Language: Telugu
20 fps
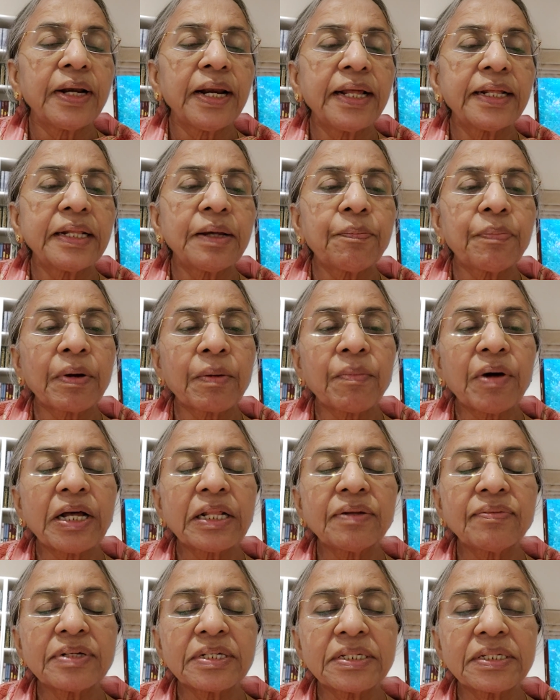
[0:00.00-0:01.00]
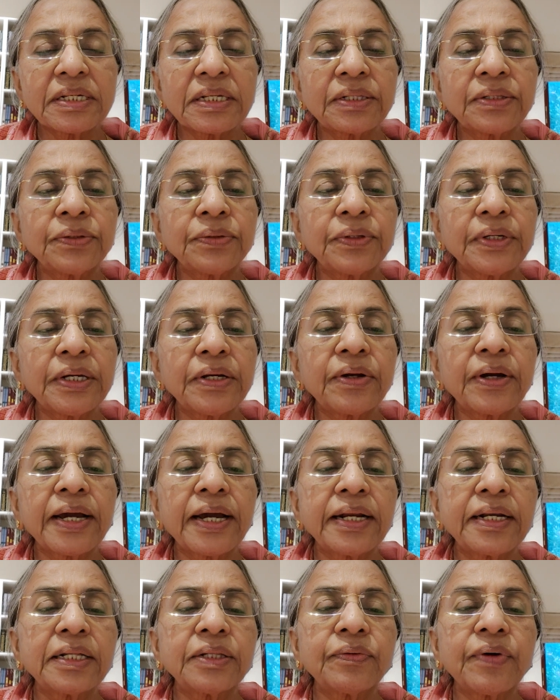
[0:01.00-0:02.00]
లేదా ప్రమాదవశత్తు
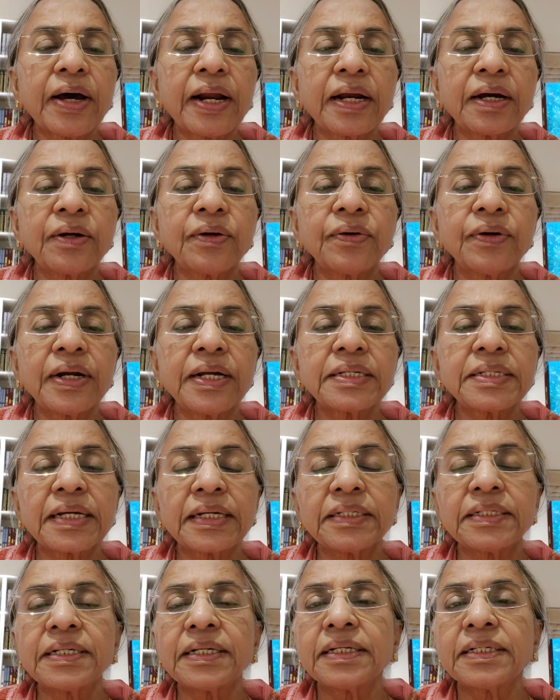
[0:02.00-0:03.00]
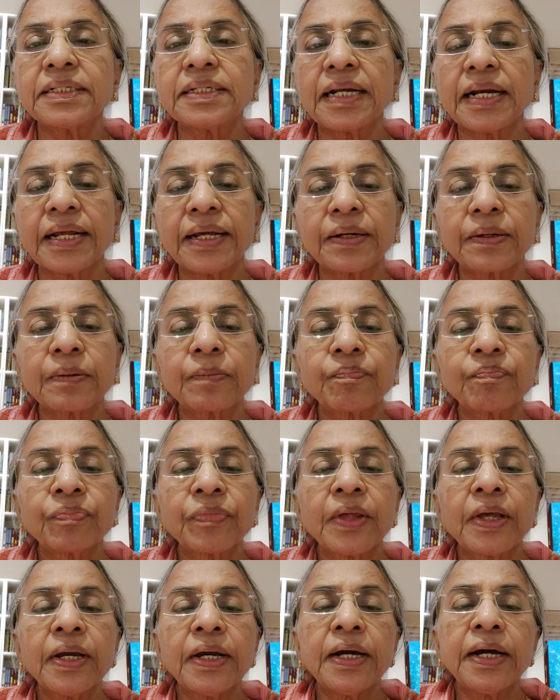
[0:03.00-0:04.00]
ఇరుకైన ద్వారం గుండా సంచరించలేరు
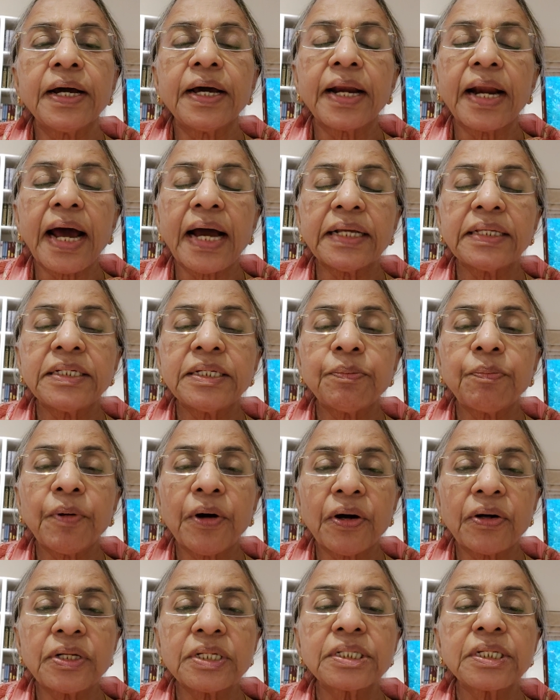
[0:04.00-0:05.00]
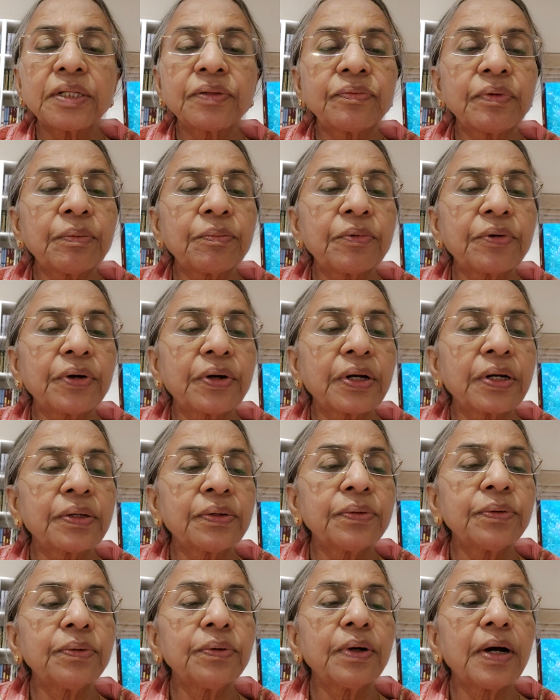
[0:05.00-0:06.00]
రాజ్య పౌరసత్వం
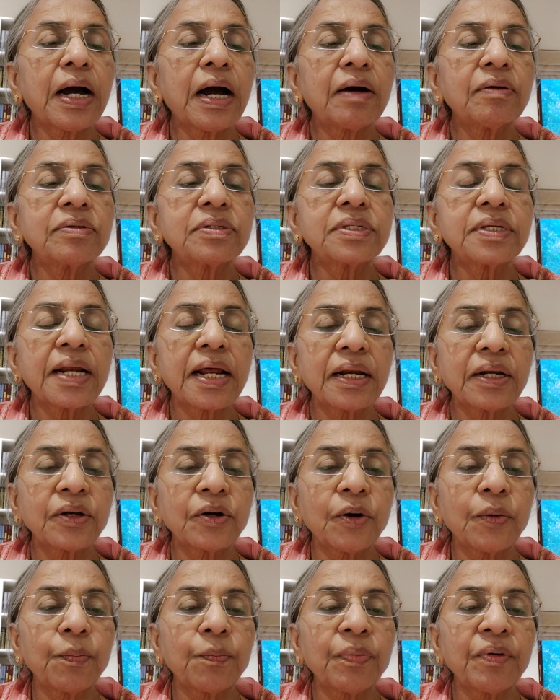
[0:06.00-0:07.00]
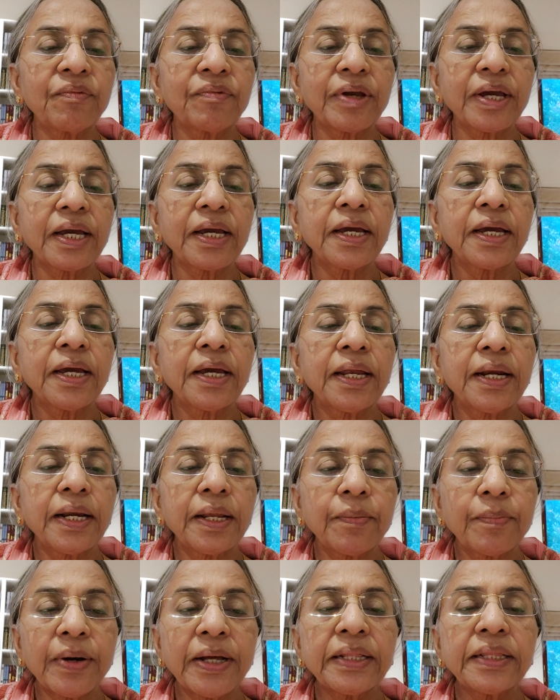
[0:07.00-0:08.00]
కొరకు అవసరాలు గొప్పవి
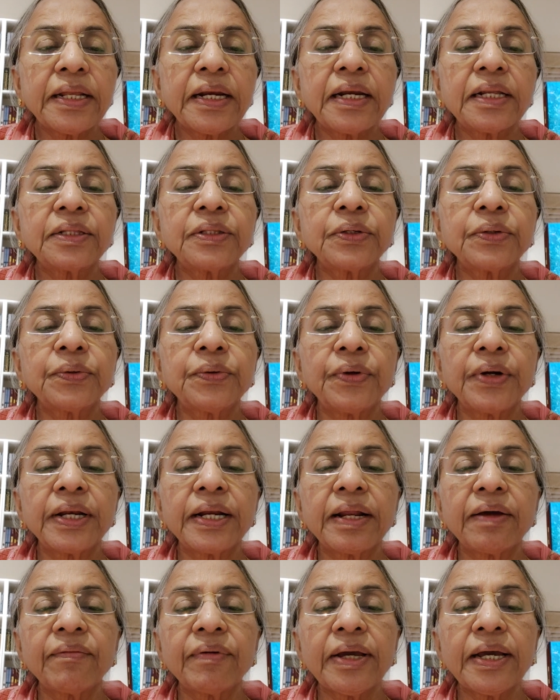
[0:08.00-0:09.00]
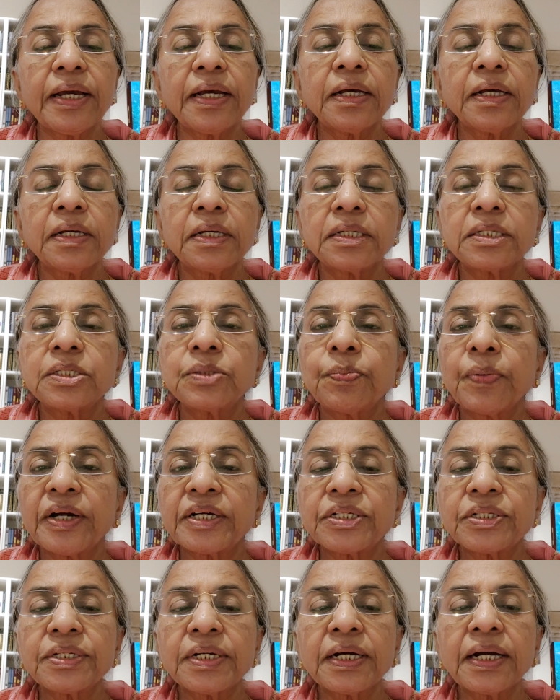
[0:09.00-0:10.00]
నిబంధనలతో కూడినవి
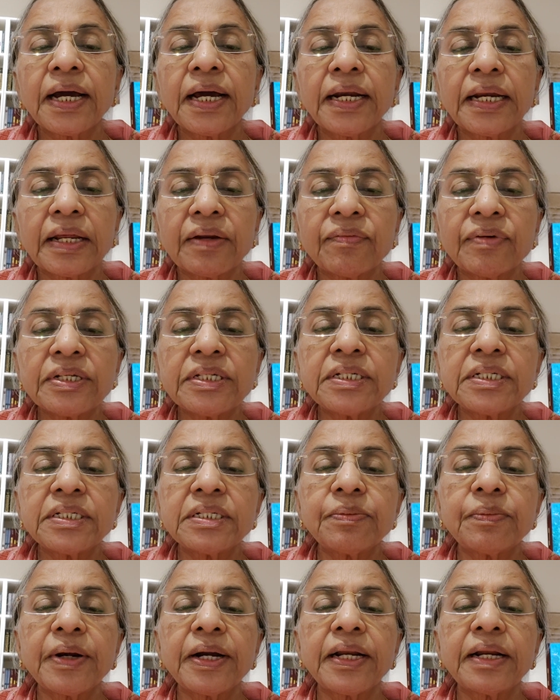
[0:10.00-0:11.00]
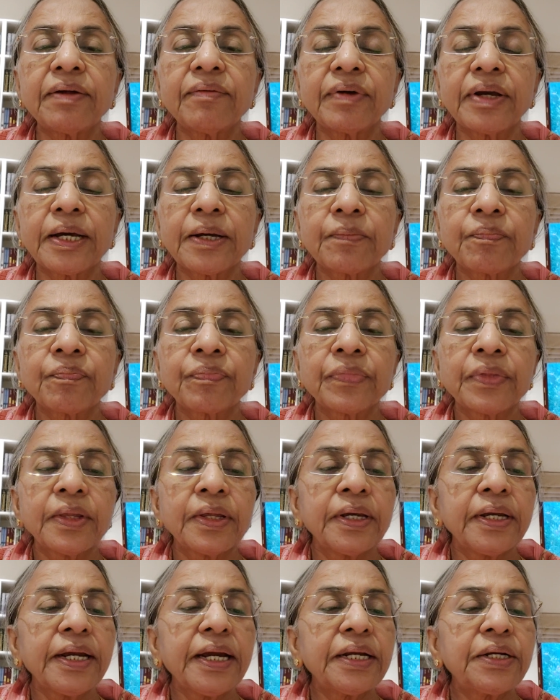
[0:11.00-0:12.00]
స్పష్టంగా నిర్వచించబడినవి
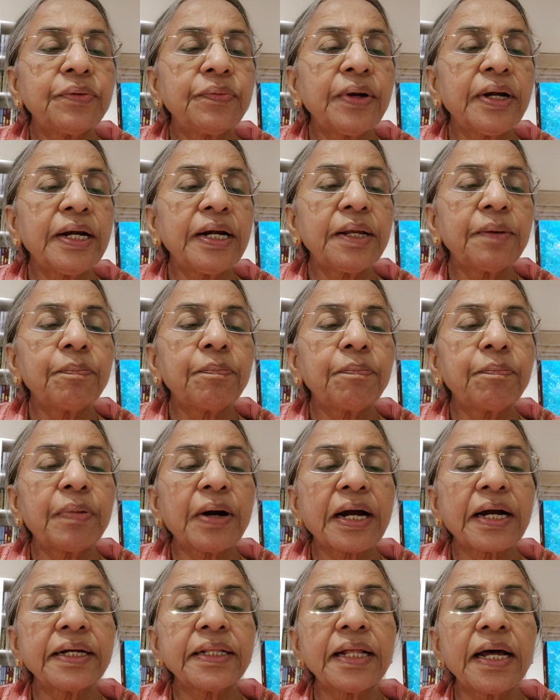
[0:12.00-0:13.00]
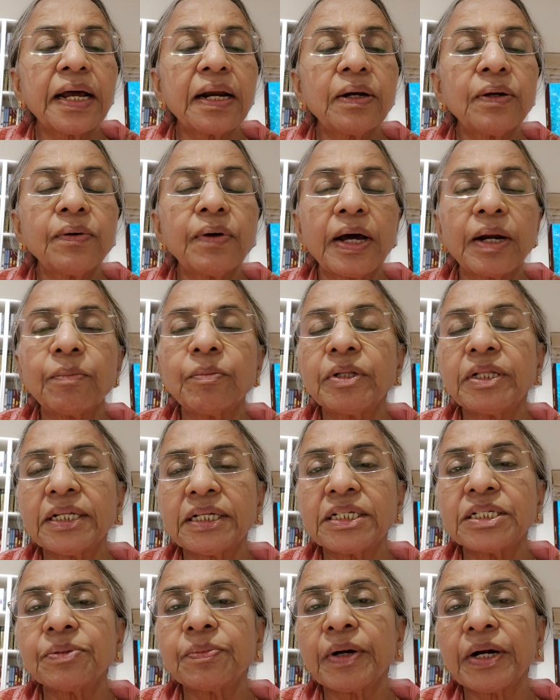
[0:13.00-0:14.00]
ఎటువంటి పక్కదారులు
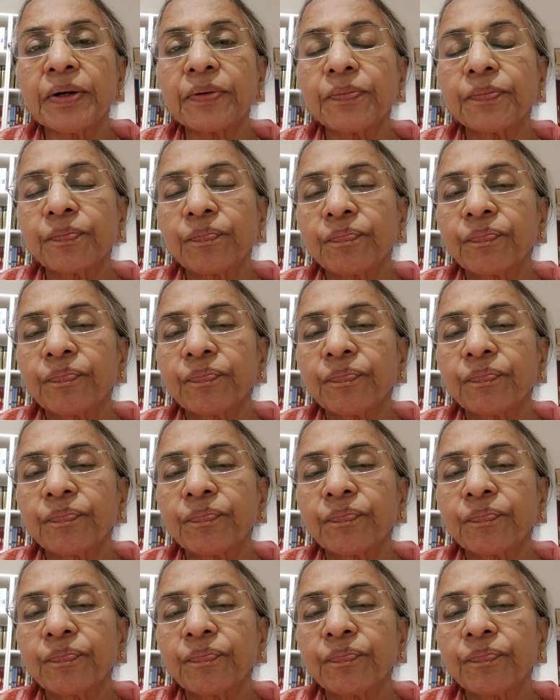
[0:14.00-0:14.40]
అనుమతించబడవు